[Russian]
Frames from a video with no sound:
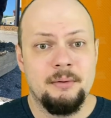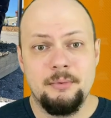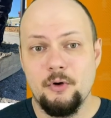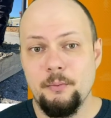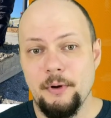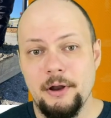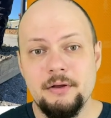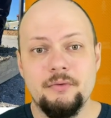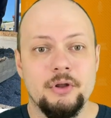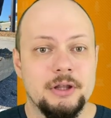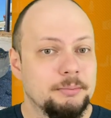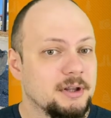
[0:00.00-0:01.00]
покупаю
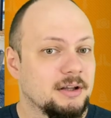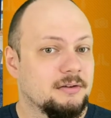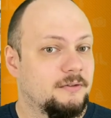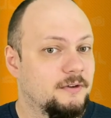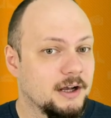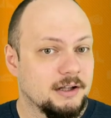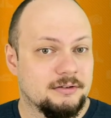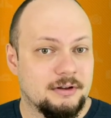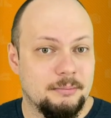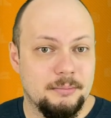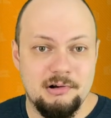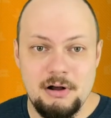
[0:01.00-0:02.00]
его именно с
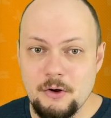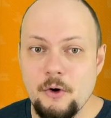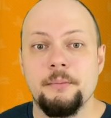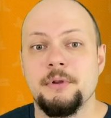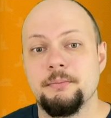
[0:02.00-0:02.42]
веганским молоком.